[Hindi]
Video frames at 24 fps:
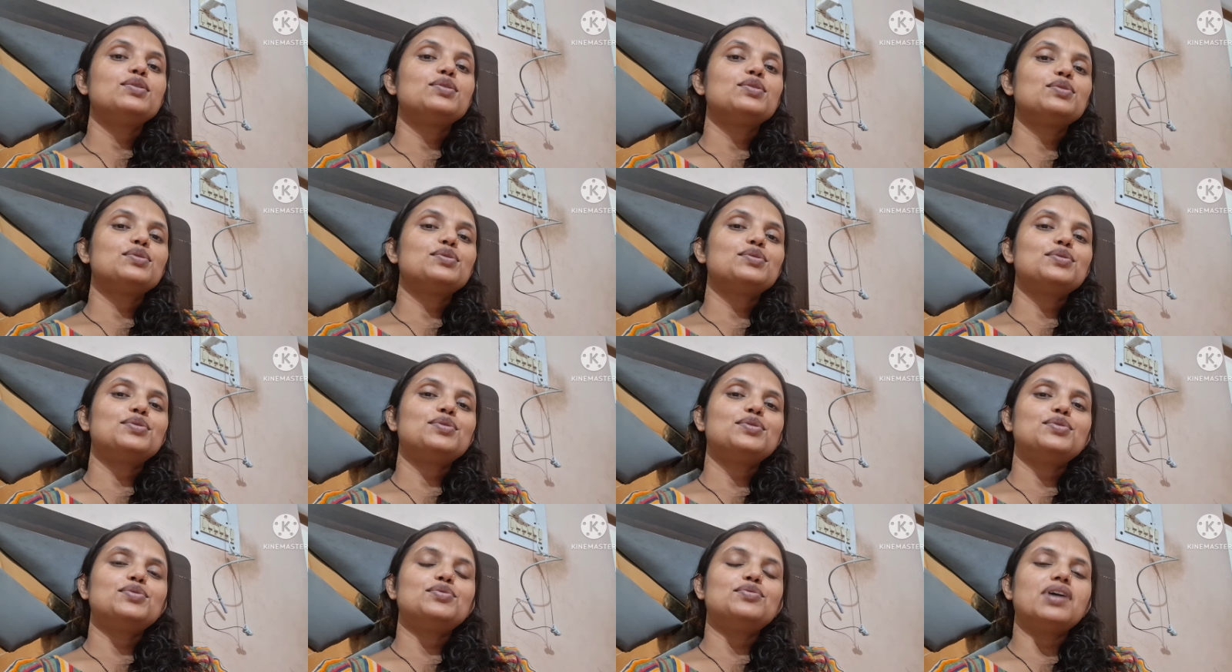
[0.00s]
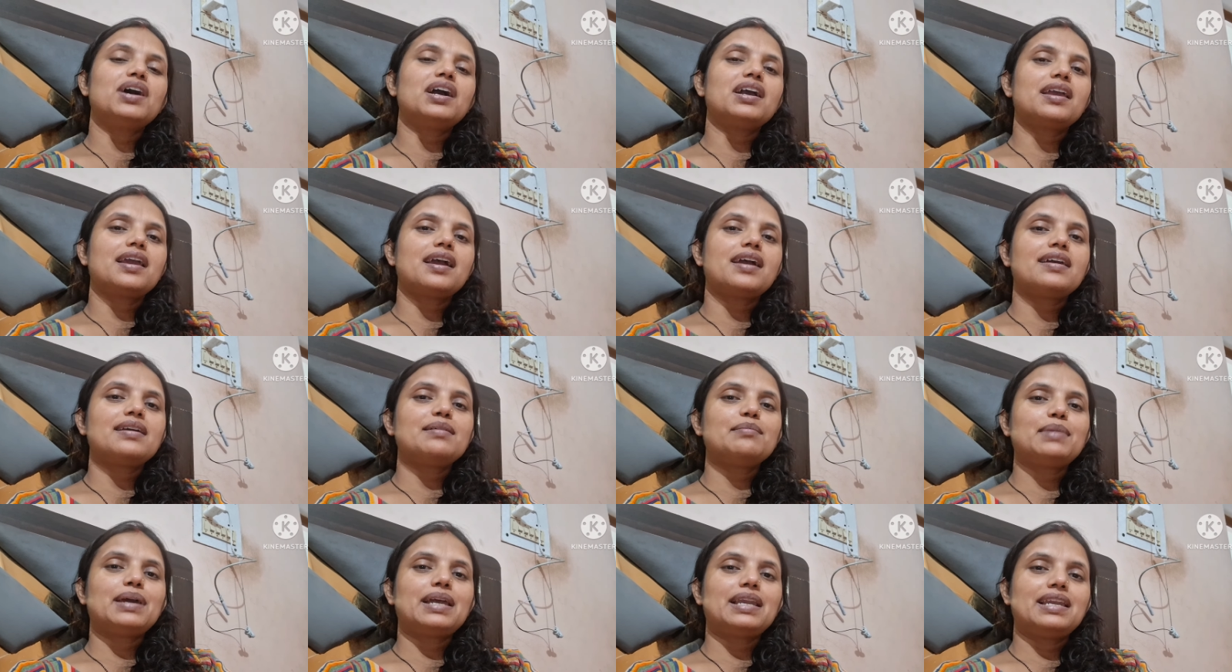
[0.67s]
तो हुआ क्या
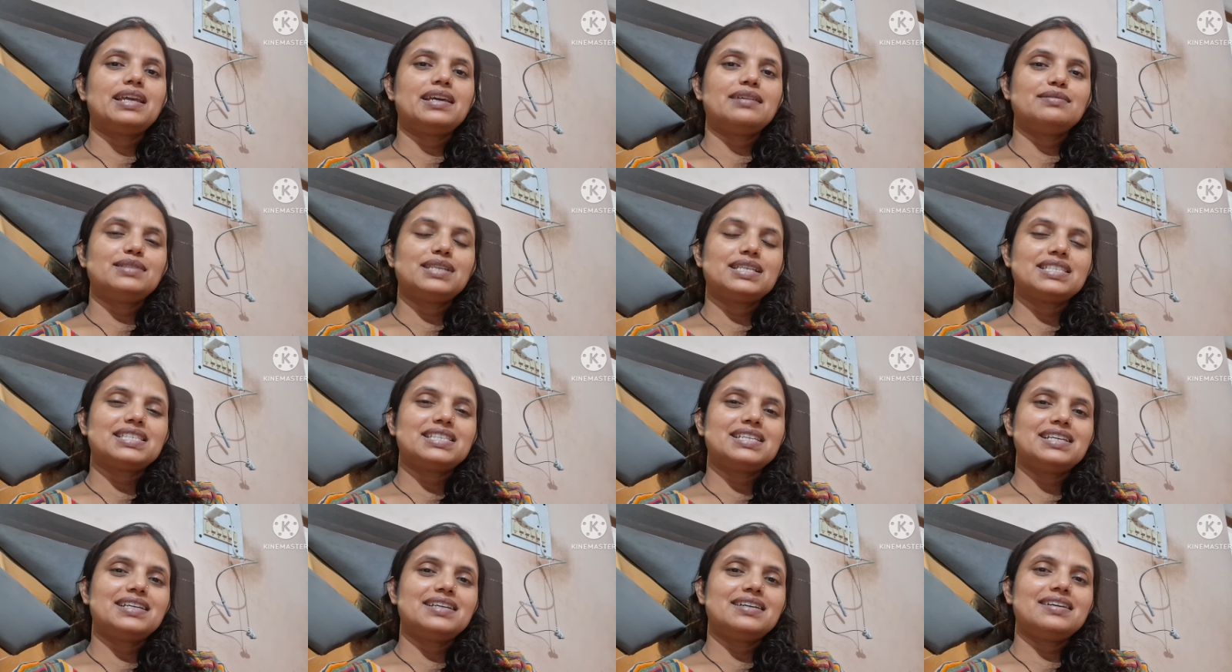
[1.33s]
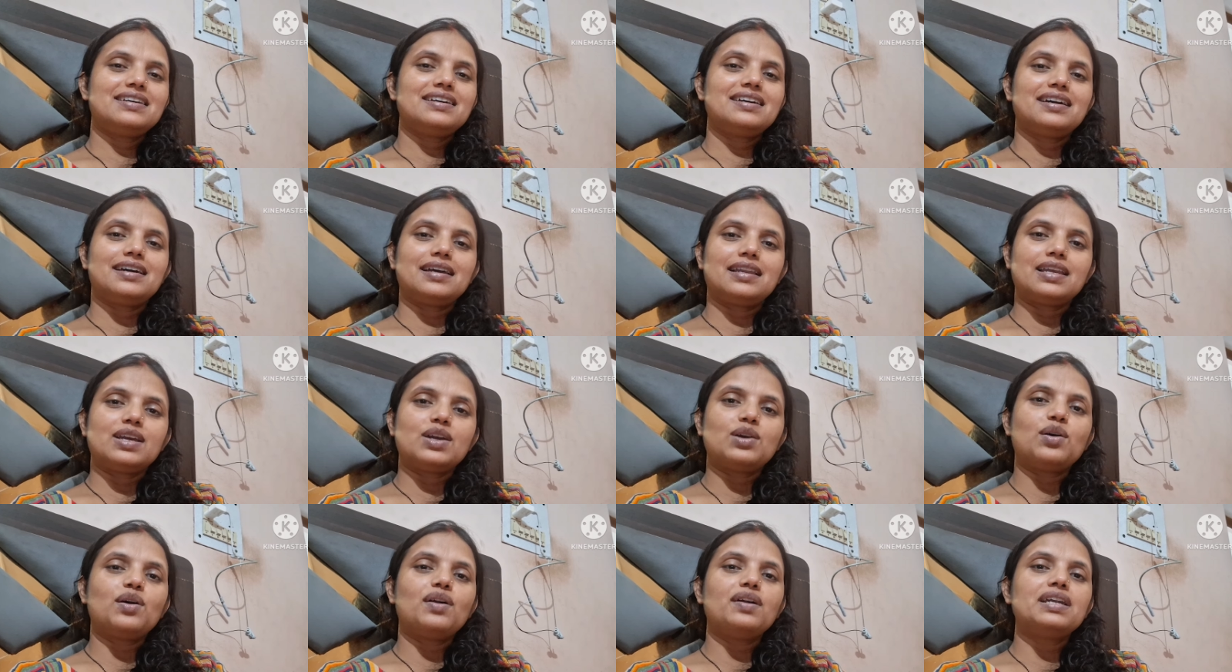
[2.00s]
कि मैंने जैसे
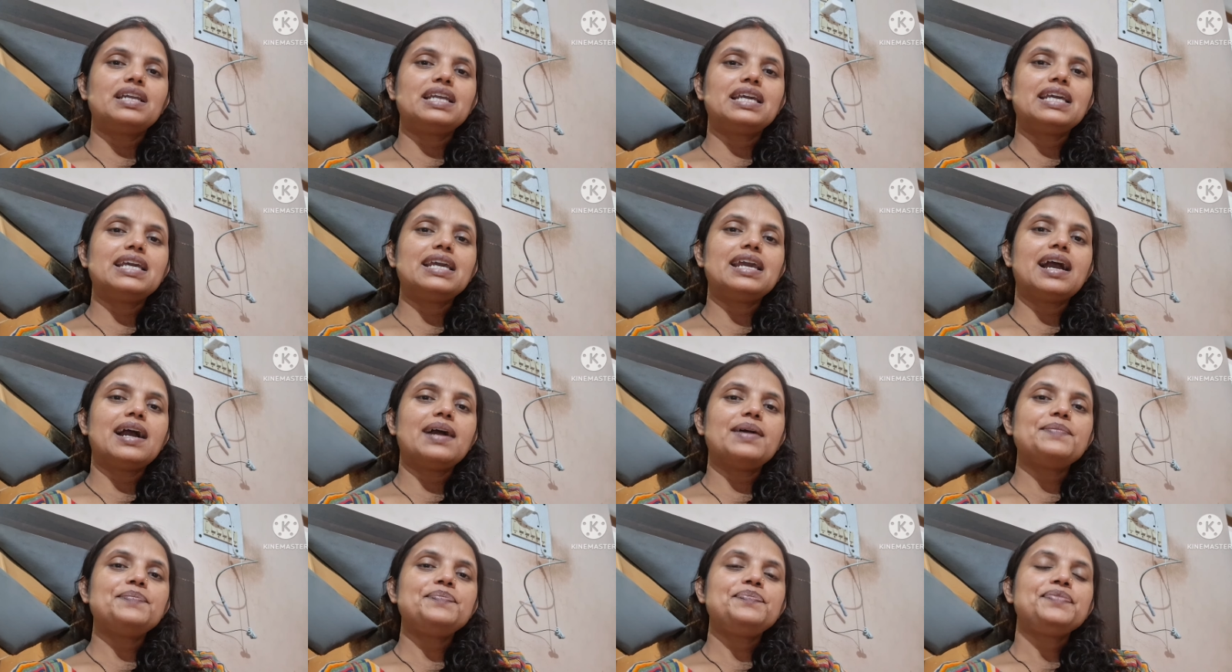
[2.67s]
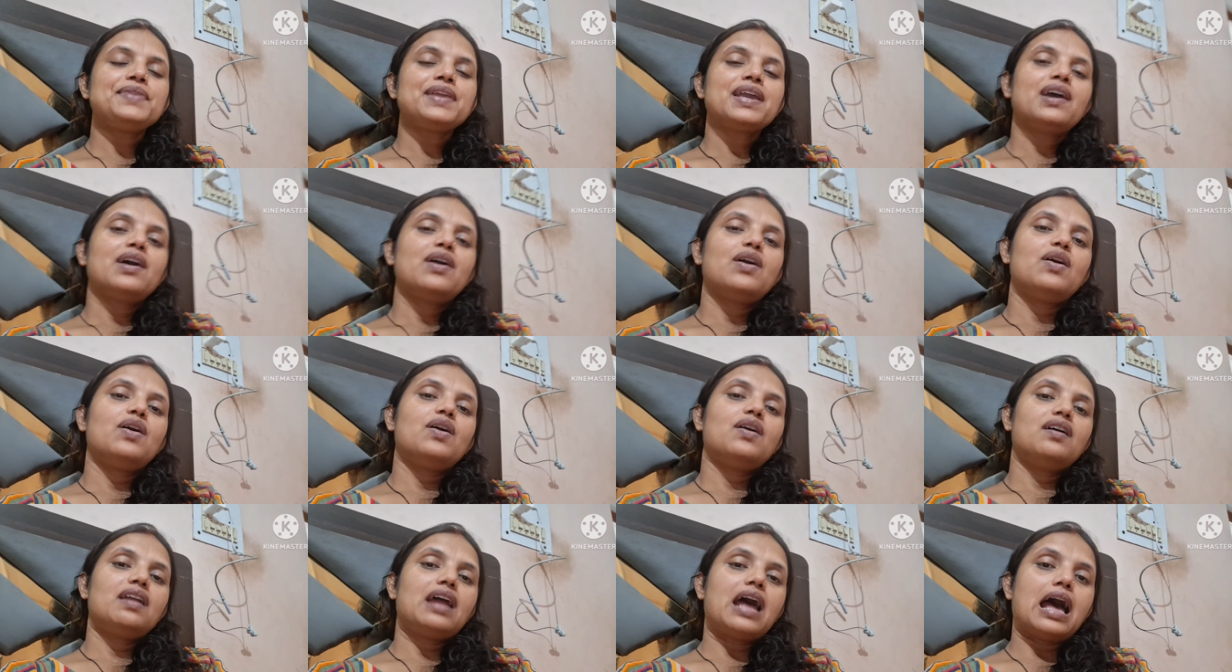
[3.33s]
रिकॉर्ड किया
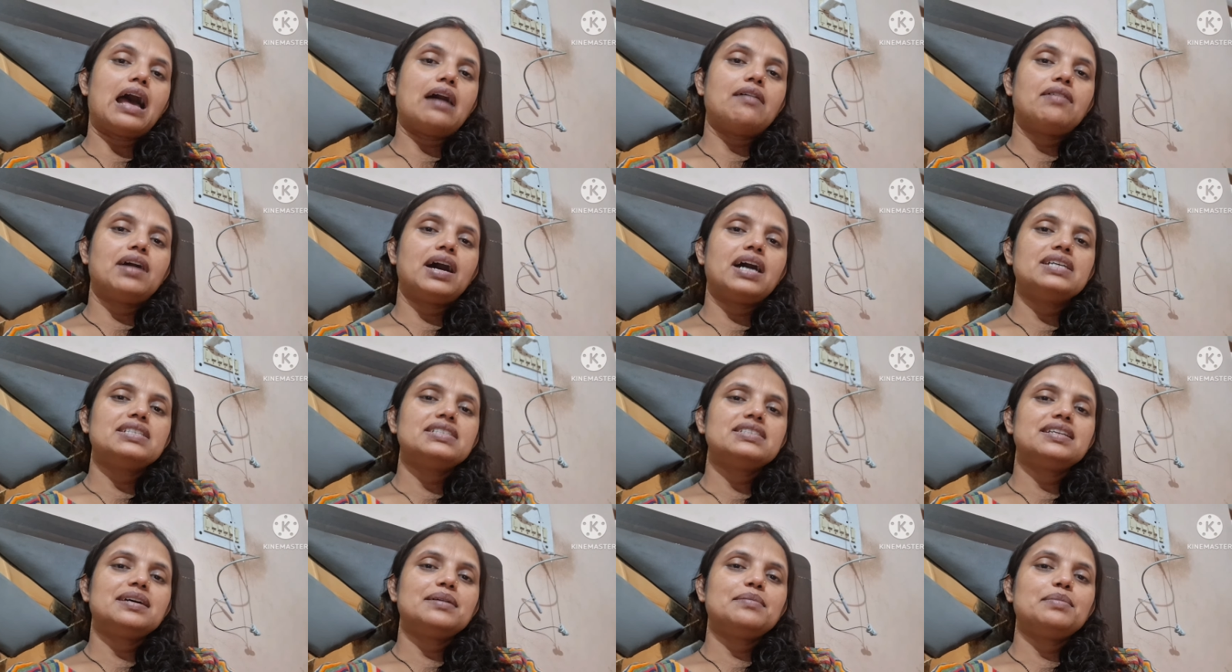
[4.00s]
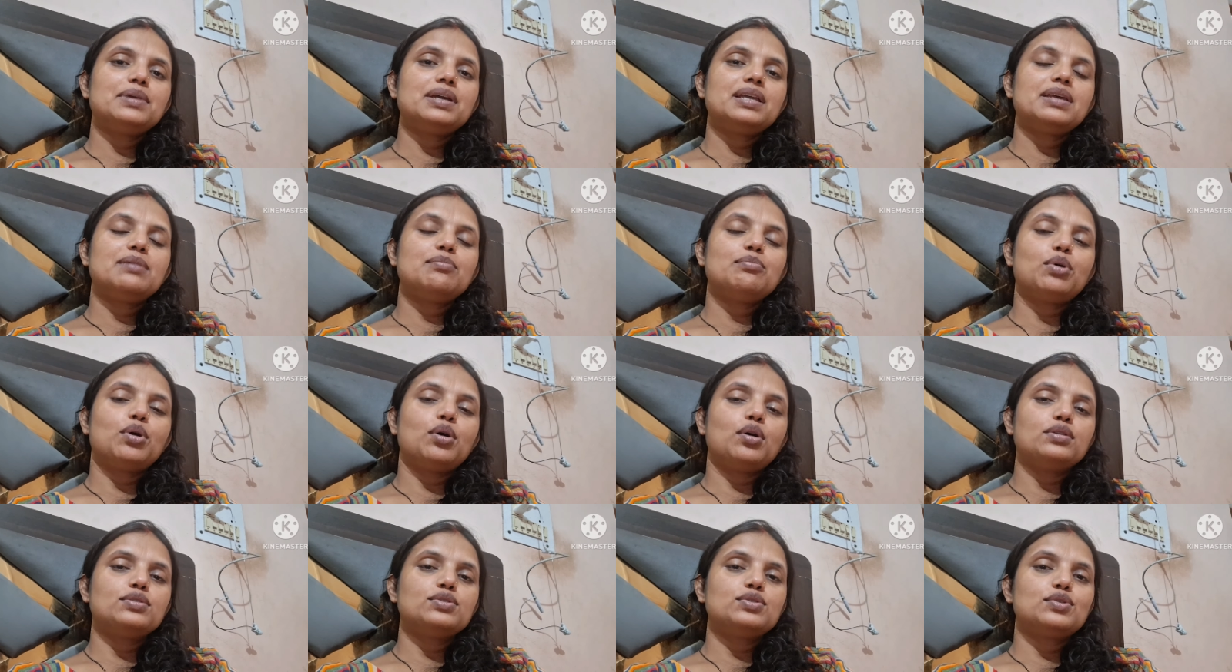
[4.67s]
और आवाज़ ना मेरी
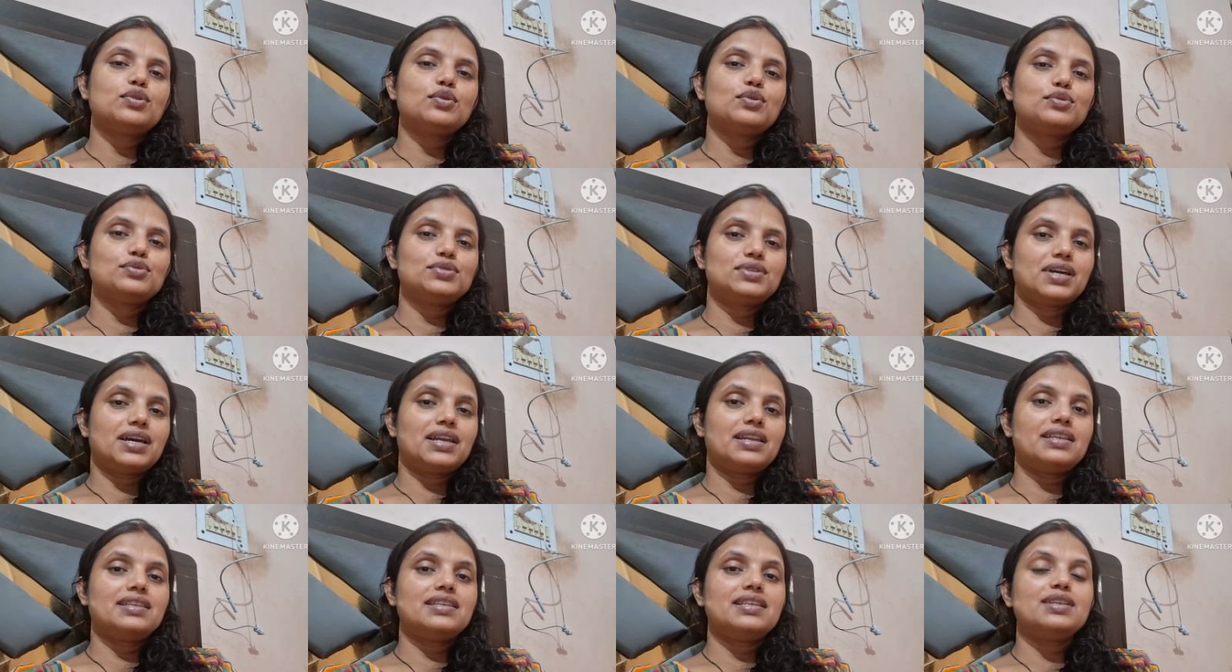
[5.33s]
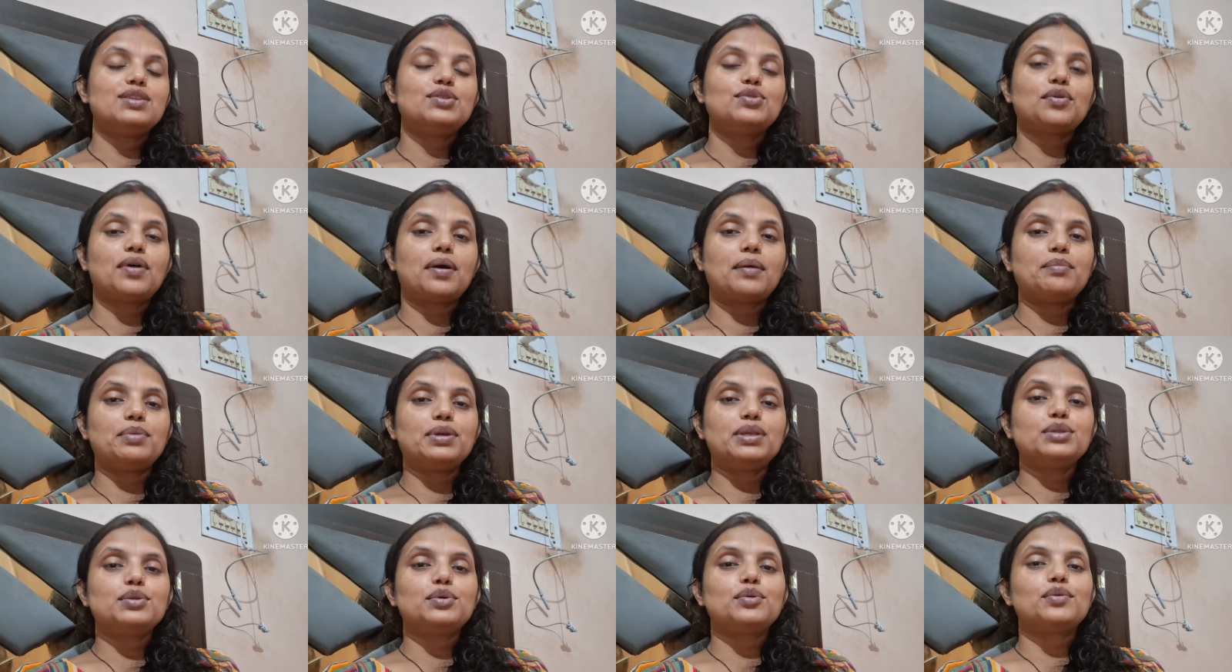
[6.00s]
बहुत स्लो जा रही थी तो
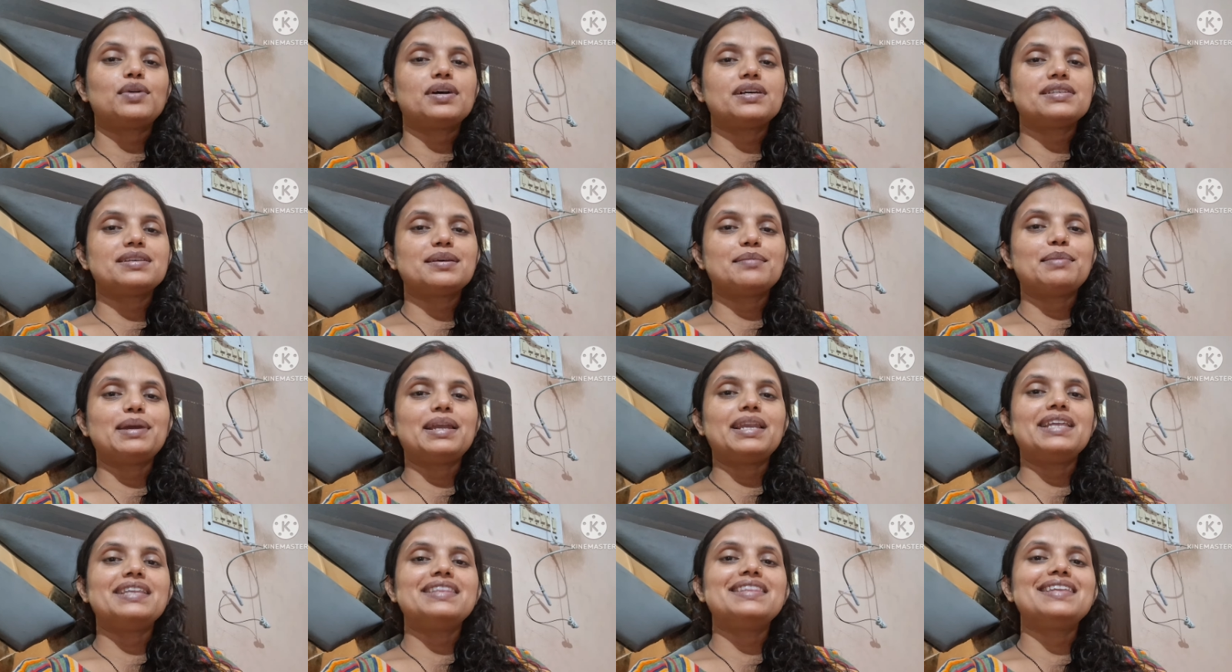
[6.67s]
अभी थोड़ा सा मैंने